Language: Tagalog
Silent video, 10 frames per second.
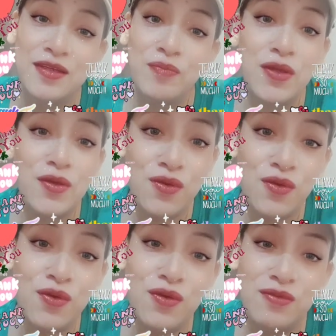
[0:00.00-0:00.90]

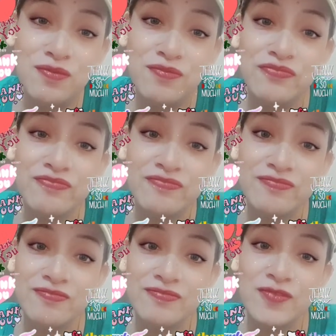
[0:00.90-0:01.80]
Pero,
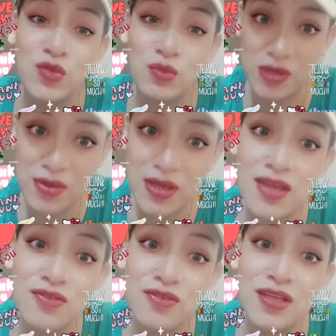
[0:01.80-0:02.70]

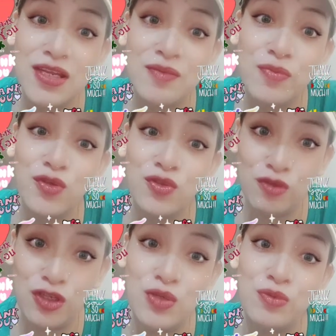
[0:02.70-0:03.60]
subaybayan nyo na lang po,
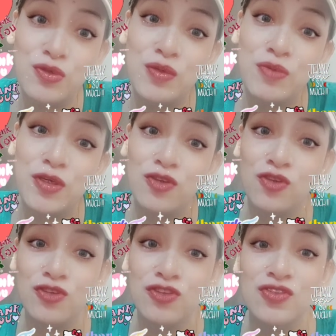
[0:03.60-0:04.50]
tuloy nyo po yung
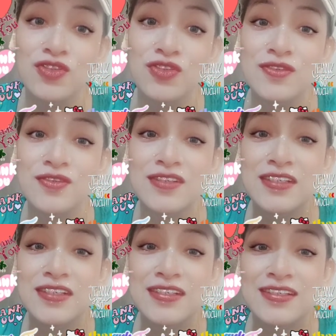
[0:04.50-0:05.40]
panonood nyo.
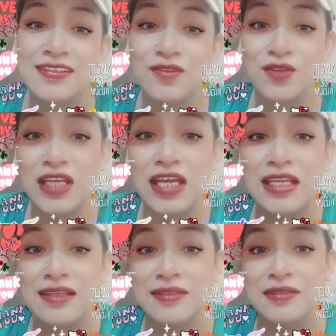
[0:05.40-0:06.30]

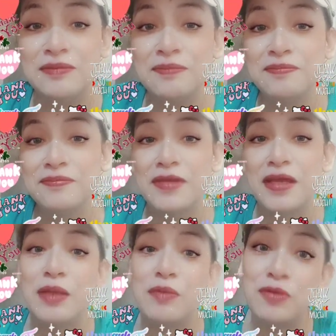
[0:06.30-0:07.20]
Total,
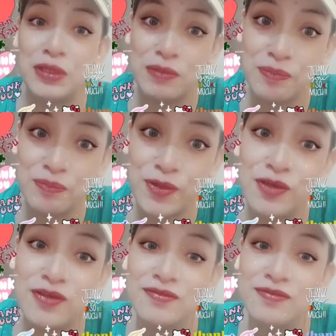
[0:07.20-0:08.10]
alam ko naman po,
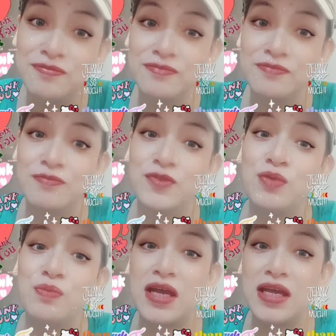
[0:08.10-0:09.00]

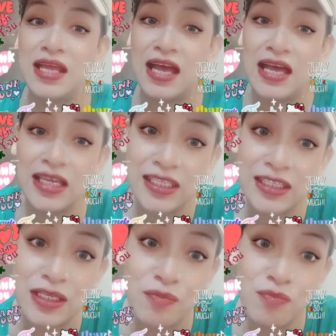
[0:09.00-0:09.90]
yung mga
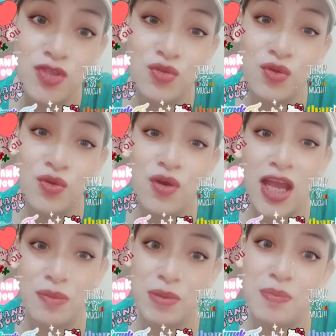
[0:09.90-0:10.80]
nakakita ng video ko
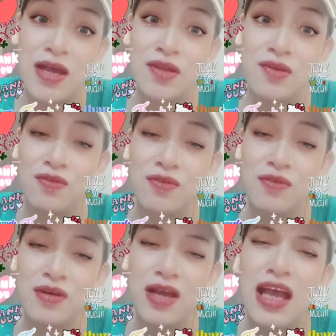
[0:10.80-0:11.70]
kahit papano,
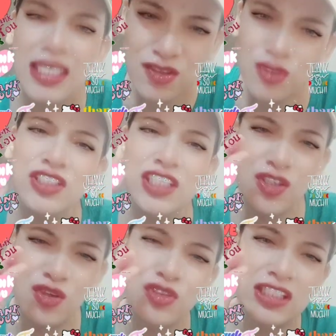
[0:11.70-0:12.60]
kahit
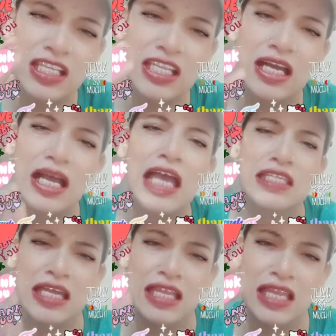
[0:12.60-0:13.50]
konting-konti lang, kahit
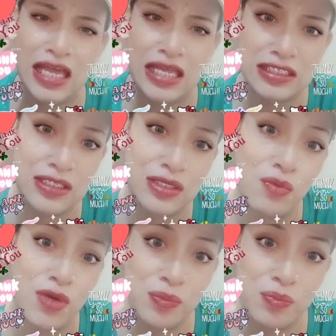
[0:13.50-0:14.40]
kalahati ng
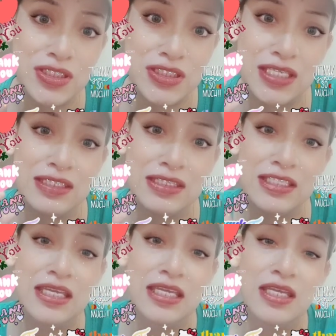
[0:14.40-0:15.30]

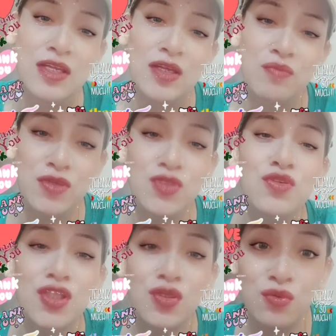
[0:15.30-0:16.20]
1%,
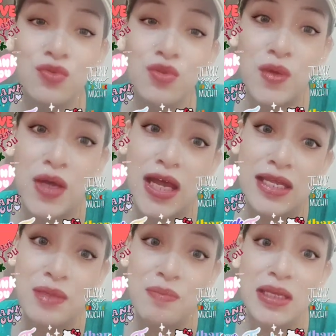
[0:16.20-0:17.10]
medyo natutuwa
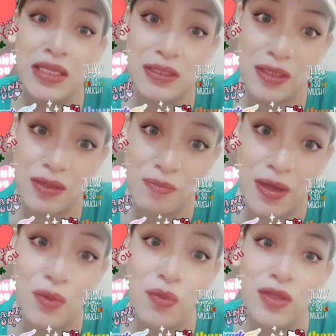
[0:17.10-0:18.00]
na makita yung
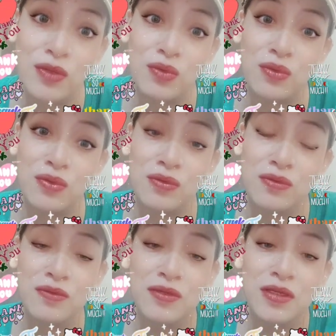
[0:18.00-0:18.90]
mga kwento ko.
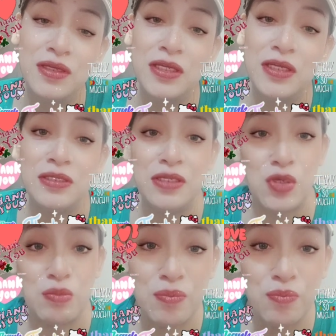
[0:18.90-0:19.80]
Hindi
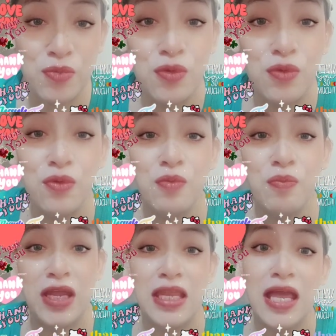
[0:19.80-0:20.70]
ko man po
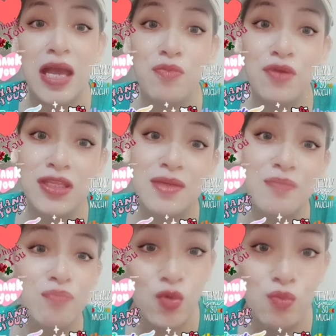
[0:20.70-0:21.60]
ma-elaborate
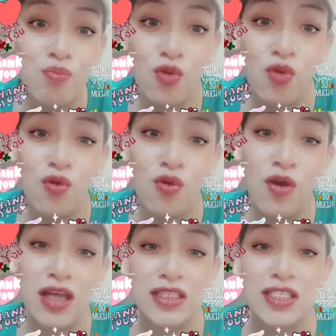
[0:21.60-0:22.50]
ng buong buo,
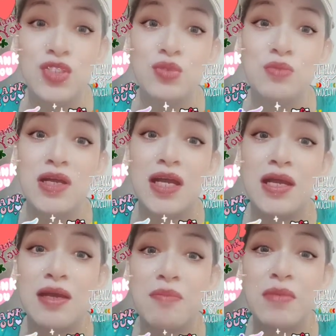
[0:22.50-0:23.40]
at least yung
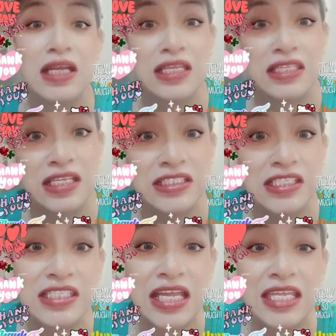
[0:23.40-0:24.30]
mga magagandang
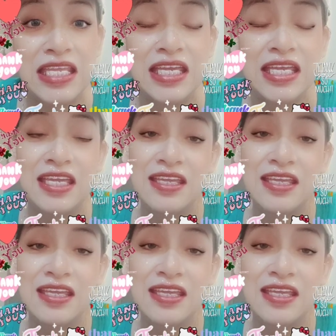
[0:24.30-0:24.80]
detalye